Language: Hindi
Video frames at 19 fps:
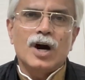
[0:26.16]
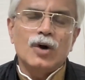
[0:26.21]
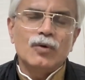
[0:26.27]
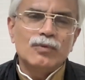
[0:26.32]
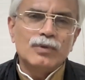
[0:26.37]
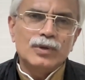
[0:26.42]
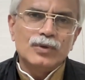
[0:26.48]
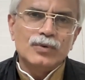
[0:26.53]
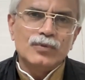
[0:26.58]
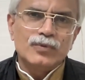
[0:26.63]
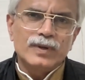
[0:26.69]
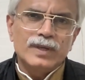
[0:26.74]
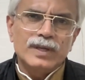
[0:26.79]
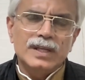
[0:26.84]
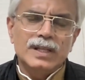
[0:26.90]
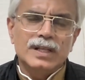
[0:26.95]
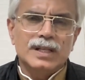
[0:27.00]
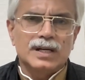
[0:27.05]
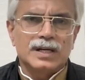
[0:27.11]
हाउ विल यू
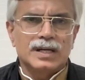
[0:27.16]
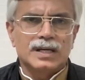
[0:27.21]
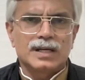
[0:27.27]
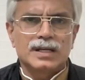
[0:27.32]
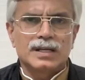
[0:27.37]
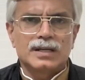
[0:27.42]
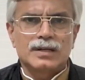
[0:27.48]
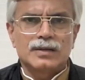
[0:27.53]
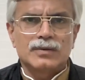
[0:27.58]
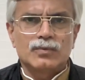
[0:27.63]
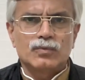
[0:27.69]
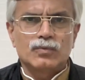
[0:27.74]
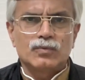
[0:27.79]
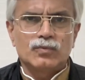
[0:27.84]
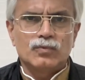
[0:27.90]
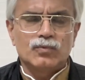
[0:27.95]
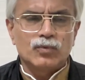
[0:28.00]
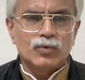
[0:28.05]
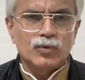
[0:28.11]
फील अगर
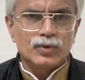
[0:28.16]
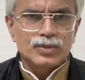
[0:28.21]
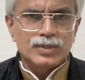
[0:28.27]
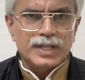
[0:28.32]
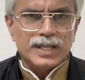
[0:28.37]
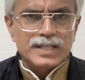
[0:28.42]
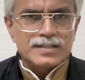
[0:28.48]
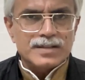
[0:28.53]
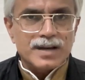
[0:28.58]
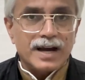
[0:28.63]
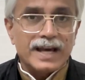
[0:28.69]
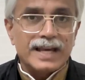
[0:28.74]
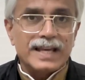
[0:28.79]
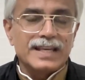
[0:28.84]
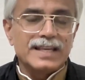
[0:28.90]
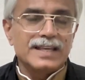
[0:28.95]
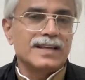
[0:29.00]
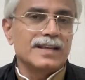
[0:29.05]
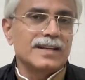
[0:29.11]
वो स्टेज
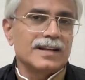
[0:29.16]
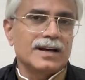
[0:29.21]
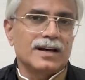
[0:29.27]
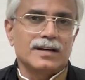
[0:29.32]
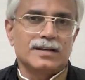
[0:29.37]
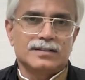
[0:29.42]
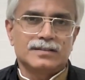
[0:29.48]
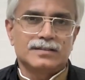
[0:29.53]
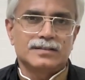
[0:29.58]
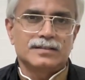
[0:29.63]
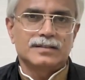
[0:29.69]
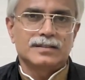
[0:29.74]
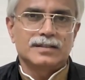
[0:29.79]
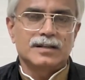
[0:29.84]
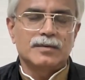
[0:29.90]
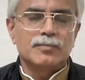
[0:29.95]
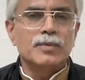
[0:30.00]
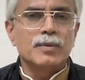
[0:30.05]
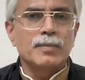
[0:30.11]
आए ही ना
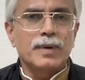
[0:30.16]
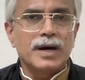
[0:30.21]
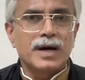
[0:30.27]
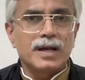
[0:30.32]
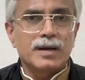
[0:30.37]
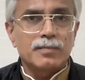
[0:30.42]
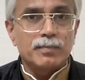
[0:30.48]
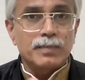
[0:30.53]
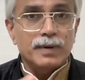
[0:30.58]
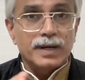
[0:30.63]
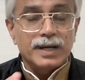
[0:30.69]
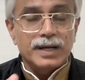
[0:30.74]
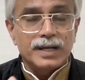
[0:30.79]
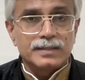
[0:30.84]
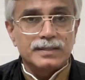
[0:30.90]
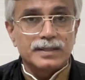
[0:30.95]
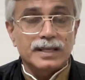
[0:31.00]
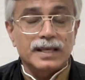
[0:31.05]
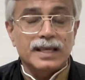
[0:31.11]
हम बीमार
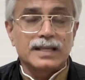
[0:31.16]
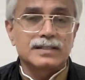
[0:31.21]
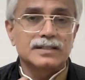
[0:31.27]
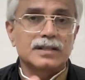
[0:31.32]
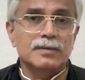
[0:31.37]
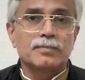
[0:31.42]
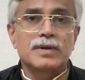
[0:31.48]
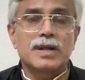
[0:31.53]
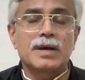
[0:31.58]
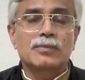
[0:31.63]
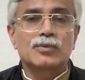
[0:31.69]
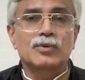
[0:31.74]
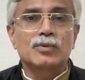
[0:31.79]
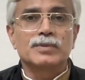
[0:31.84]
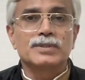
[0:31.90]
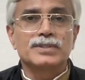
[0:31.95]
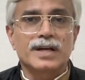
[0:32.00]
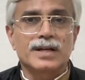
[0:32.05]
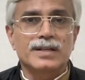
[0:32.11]
पड़ने से कैसे अपने आप
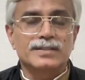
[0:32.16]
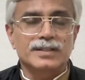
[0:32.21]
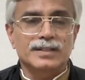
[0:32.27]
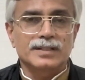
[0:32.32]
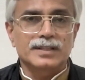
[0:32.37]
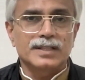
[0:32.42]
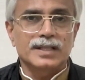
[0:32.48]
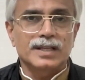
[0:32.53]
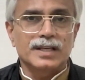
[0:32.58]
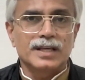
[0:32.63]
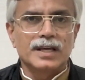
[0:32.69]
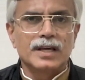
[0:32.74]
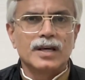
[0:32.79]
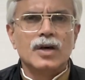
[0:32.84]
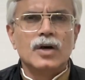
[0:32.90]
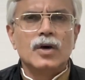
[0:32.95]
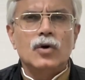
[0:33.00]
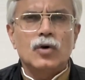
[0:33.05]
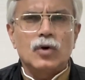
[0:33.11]
को बचा सकते हैं
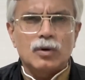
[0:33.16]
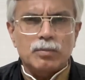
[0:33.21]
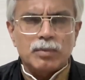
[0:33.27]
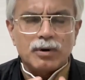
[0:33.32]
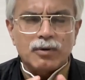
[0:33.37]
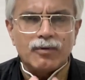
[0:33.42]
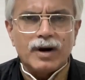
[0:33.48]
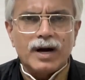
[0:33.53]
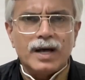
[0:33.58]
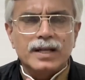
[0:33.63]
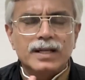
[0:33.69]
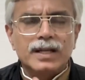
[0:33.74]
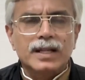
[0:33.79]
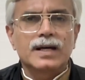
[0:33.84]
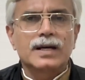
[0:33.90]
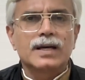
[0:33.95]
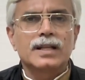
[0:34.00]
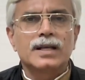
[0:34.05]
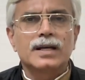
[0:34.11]
और भगवान
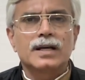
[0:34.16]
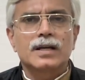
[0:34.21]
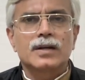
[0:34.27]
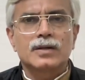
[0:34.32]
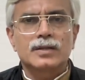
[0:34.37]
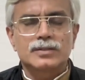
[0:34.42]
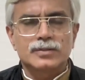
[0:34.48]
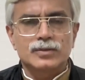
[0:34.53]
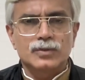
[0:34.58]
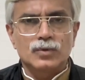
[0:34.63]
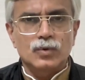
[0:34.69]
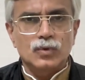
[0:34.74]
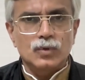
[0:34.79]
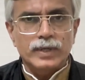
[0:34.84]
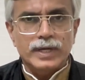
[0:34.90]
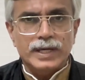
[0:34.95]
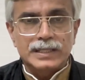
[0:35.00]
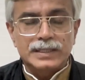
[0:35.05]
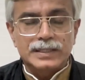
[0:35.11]
ना करे अगर किसी को
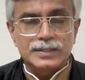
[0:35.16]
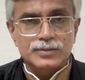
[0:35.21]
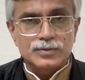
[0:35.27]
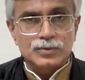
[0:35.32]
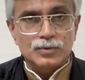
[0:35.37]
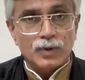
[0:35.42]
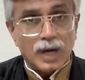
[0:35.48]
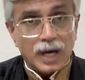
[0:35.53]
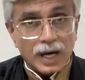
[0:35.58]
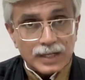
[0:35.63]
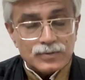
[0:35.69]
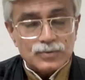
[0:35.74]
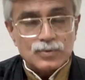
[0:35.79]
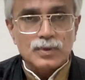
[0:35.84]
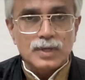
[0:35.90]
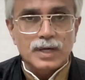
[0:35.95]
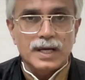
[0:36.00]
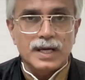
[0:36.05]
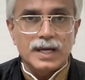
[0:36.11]
कोई हेल्थ इश्यू आ
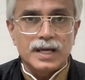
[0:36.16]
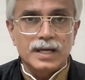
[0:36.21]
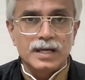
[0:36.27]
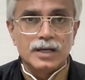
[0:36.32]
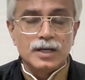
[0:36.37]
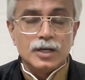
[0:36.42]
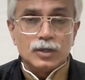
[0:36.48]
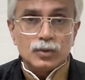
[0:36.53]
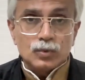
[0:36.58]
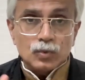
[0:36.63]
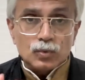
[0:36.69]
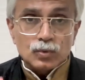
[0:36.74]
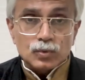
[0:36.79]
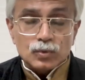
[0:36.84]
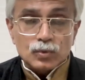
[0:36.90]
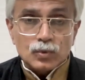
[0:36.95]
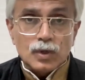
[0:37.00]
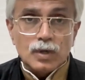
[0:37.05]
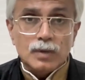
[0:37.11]
चुका है तो
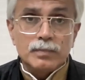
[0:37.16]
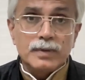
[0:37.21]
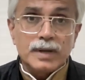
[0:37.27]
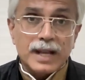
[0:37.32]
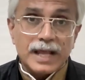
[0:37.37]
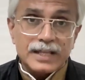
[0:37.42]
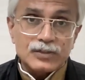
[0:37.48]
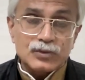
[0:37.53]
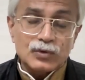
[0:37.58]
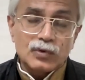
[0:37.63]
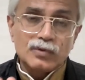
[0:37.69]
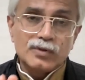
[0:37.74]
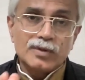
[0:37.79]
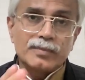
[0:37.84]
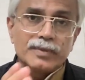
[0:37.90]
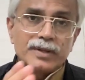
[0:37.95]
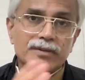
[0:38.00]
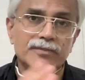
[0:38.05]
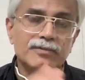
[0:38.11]
उसको हम नेचुरल
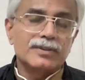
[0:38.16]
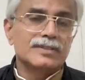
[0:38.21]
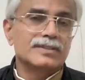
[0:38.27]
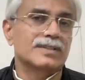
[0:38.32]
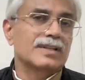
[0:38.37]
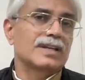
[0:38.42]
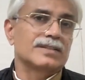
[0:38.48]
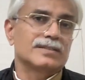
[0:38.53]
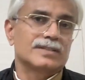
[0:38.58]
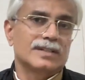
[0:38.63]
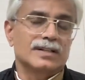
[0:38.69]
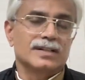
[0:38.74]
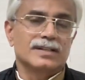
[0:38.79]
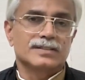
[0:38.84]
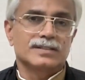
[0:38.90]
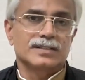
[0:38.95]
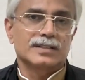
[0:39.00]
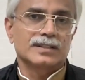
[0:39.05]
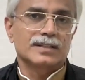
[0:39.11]
वे में रिवर्स कैसे
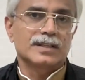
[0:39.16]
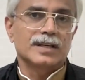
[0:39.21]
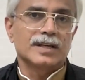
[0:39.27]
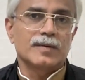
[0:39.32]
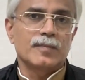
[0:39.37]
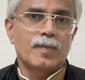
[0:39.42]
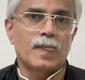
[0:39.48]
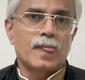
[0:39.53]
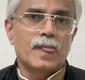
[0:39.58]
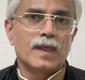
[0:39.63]
कर सकते हैं